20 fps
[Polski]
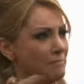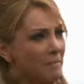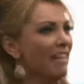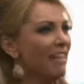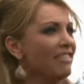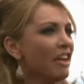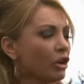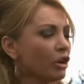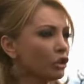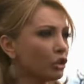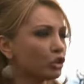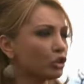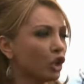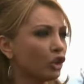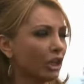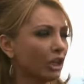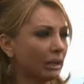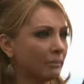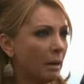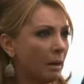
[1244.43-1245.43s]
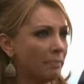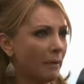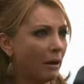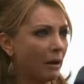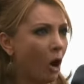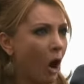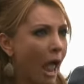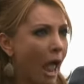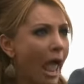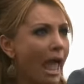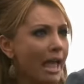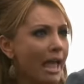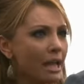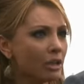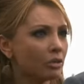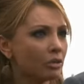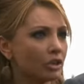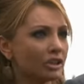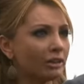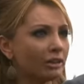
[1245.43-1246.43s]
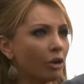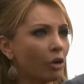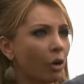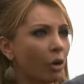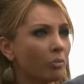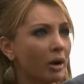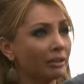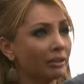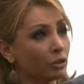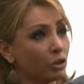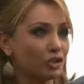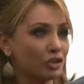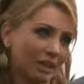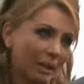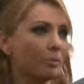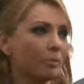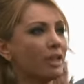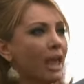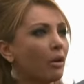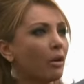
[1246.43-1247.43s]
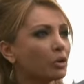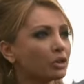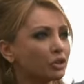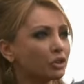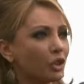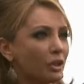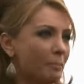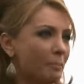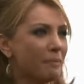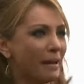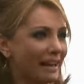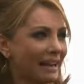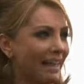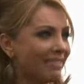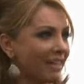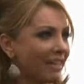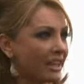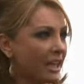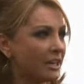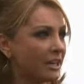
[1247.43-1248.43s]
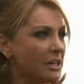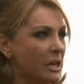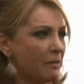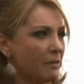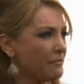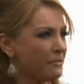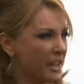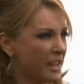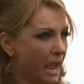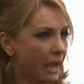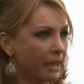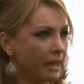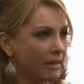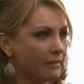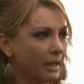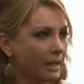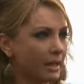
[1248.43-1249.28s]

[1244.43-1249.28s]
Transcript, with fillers: Za przestraszenie mnie na ¿eh? śmierć. Myślałam, że pan nie żyje. Typowy